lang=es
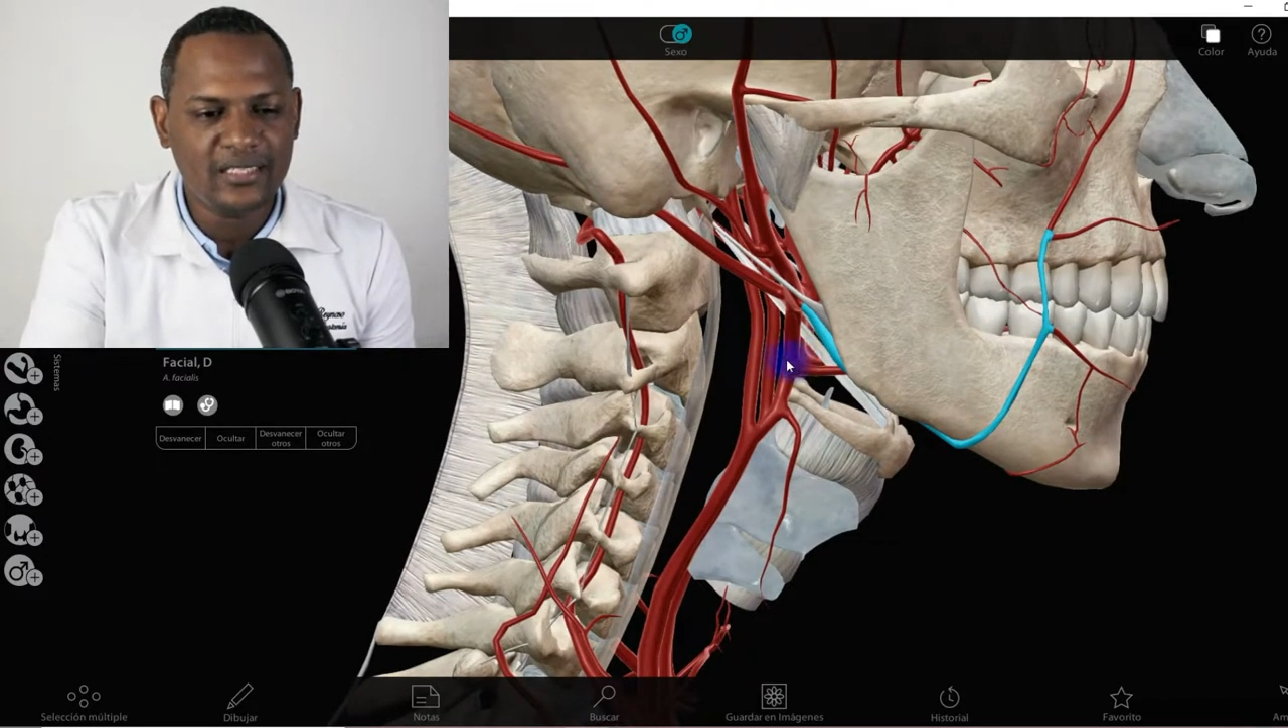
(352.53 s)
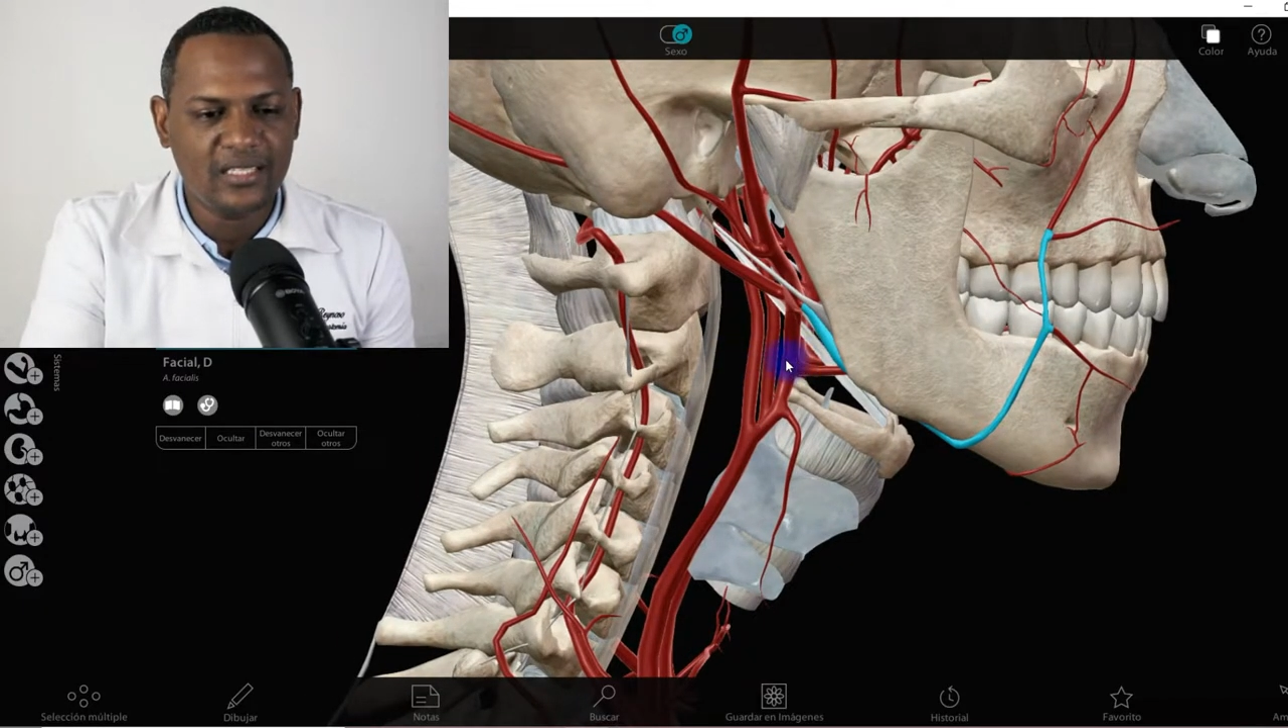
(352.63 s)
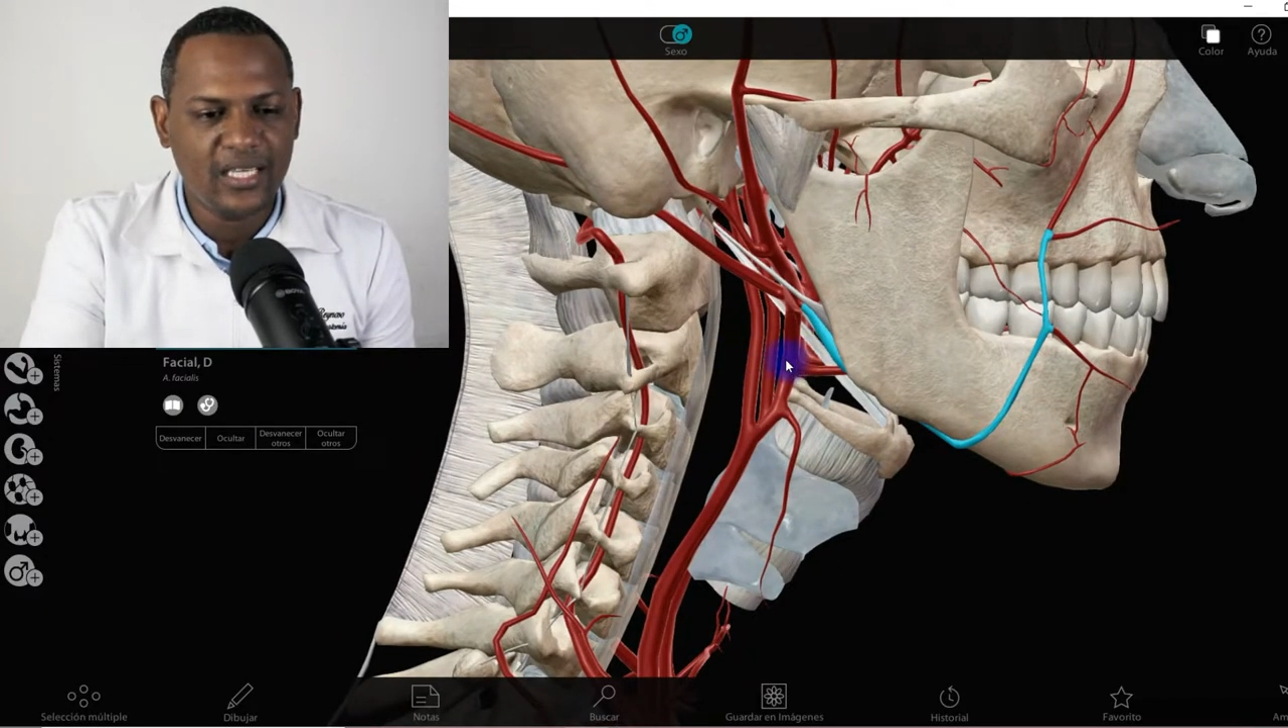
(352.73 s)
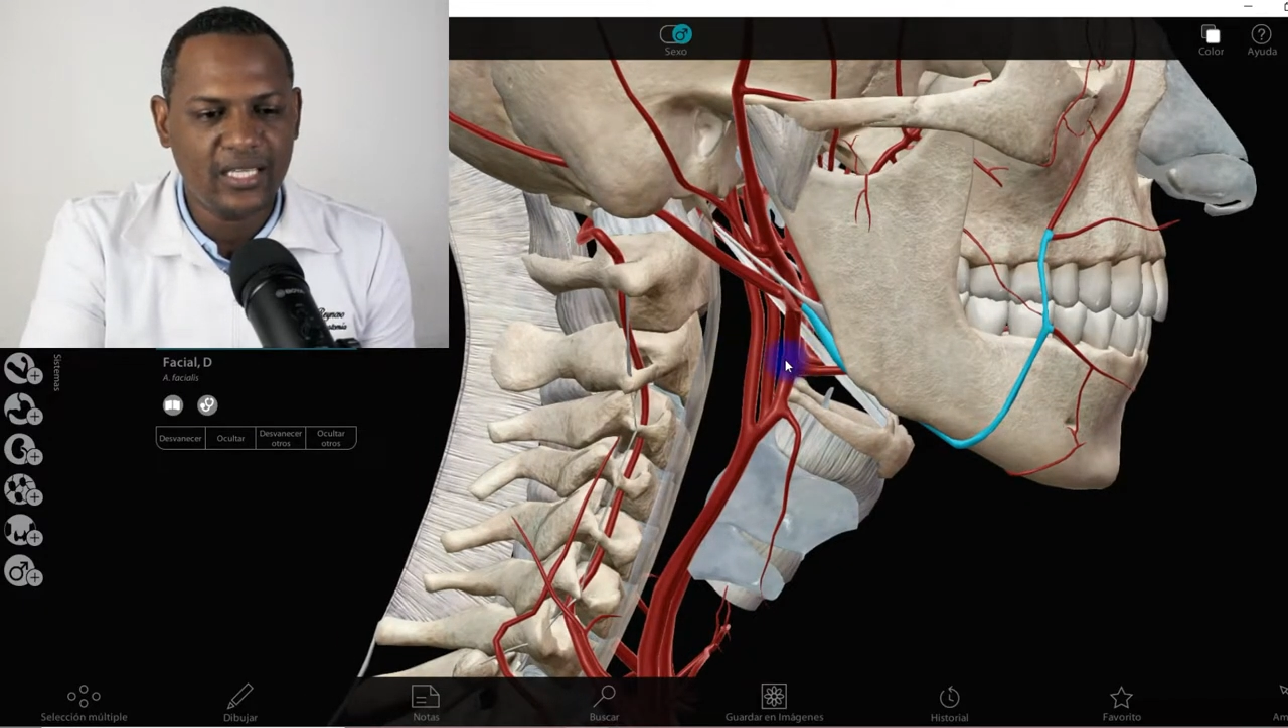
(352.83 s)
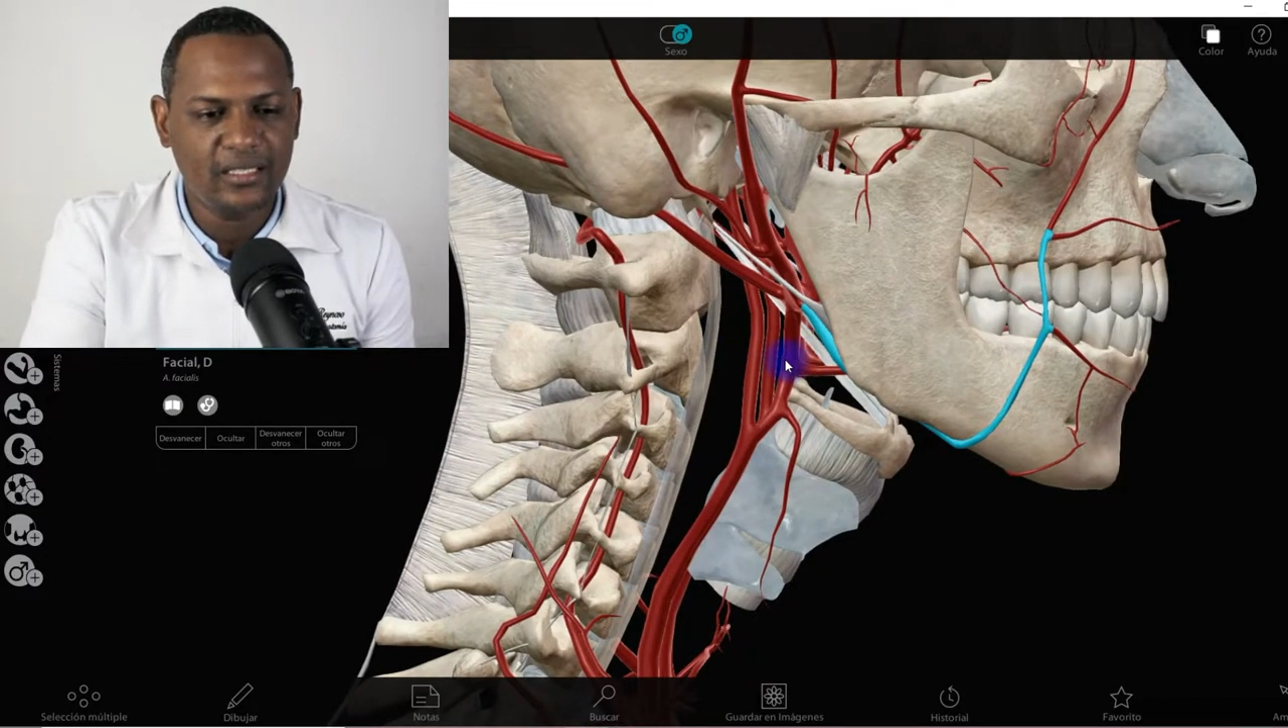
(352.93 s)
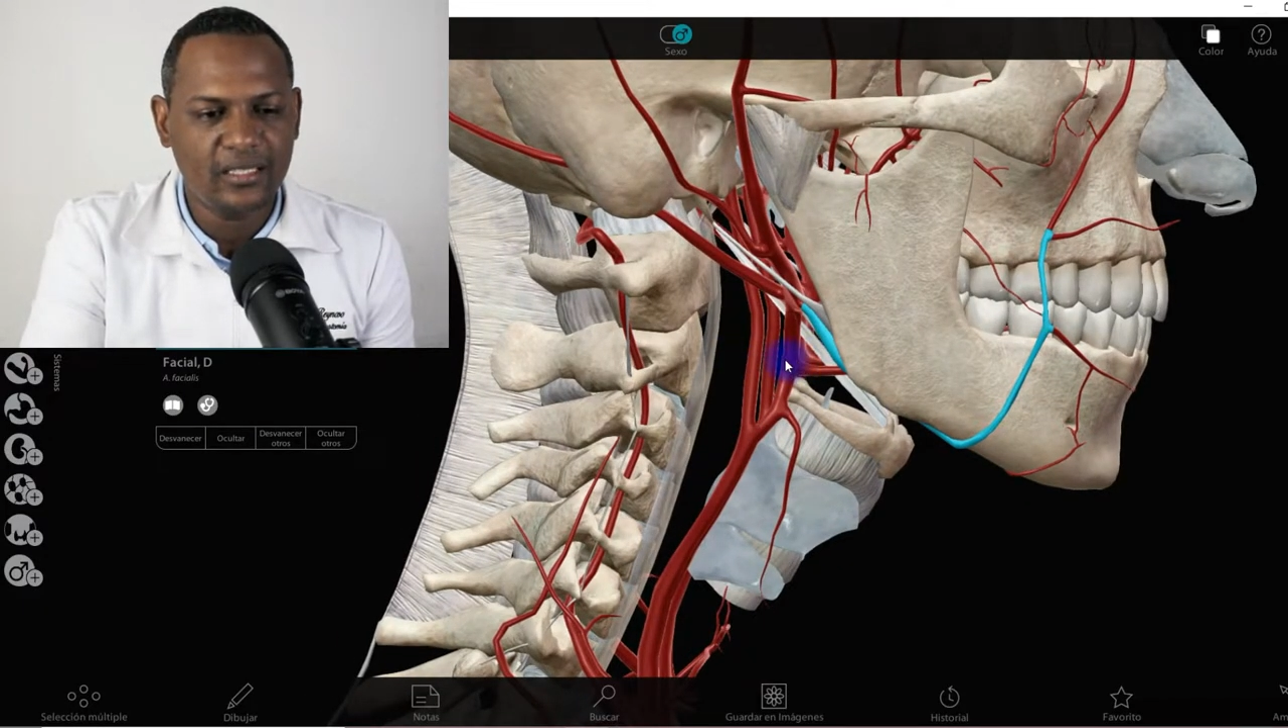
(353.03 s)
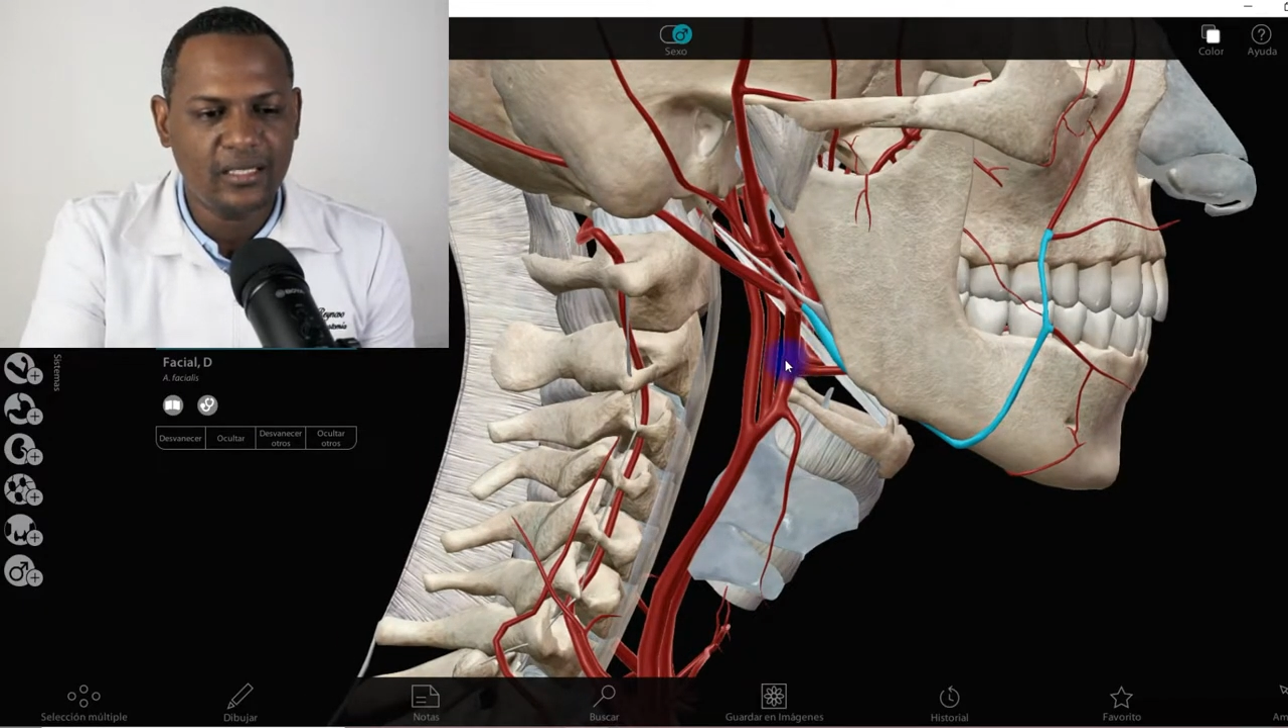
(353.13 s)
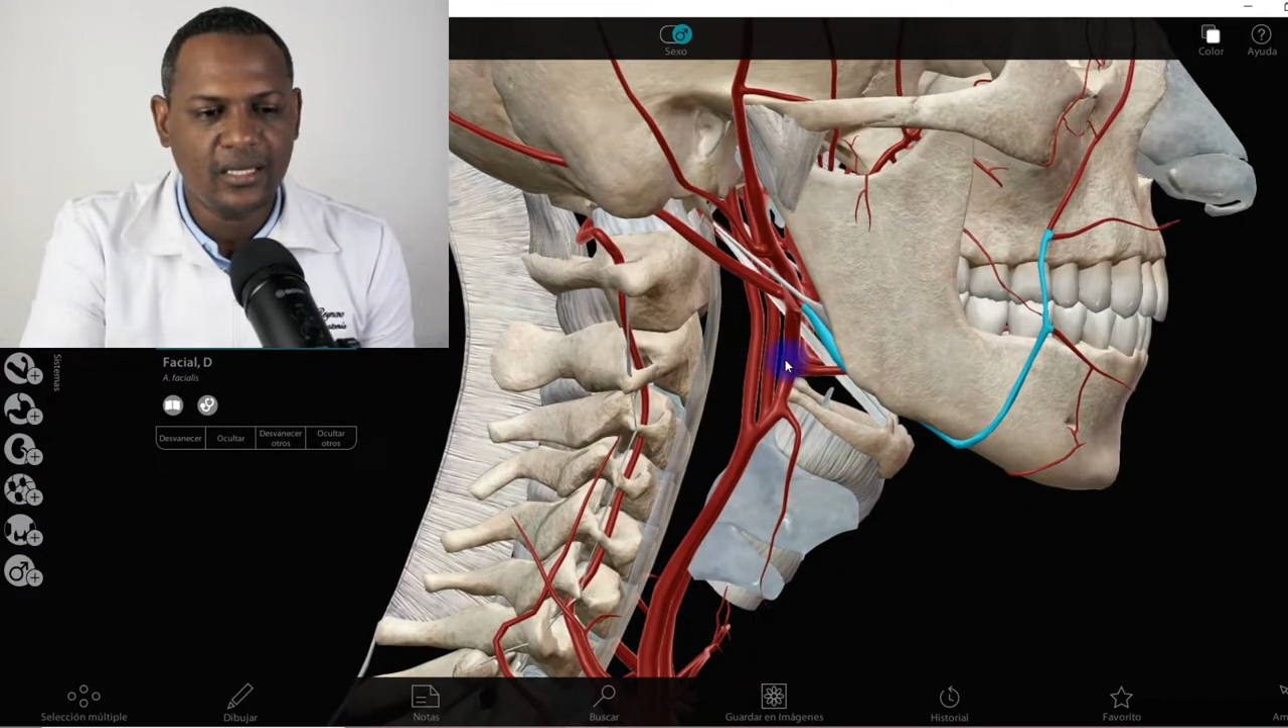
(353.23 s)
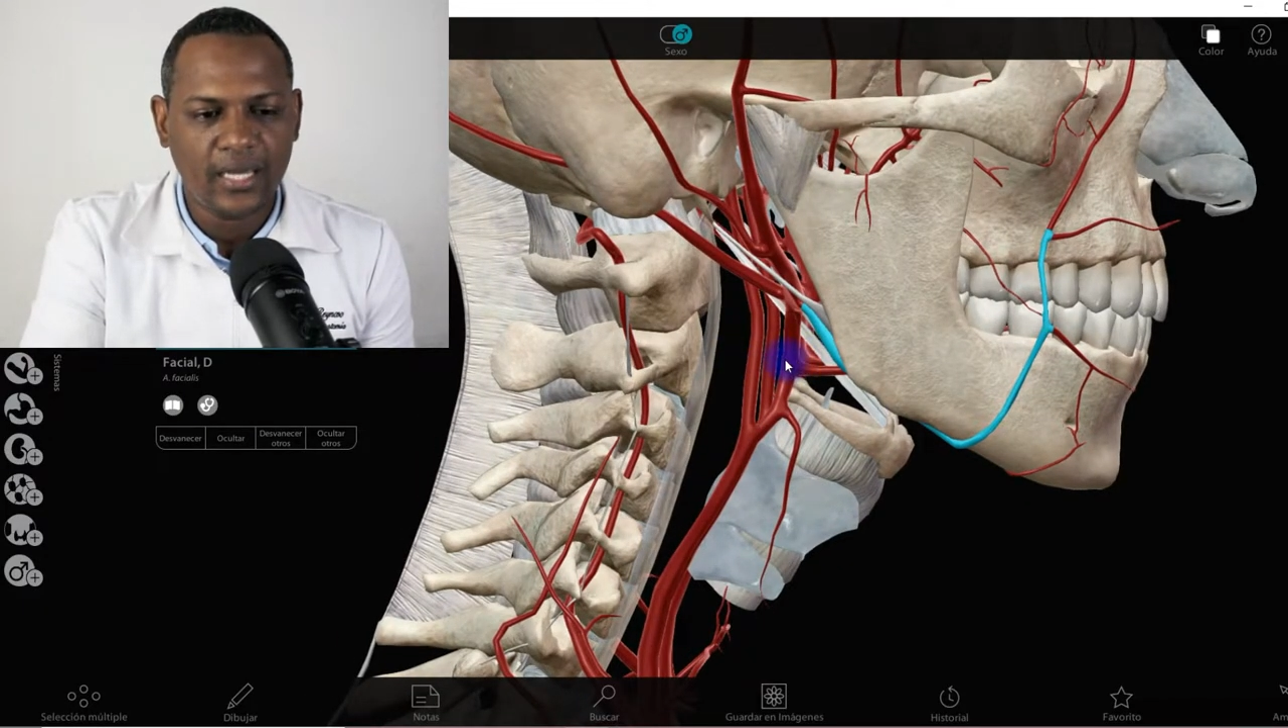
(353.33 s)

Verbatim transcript: ascendente.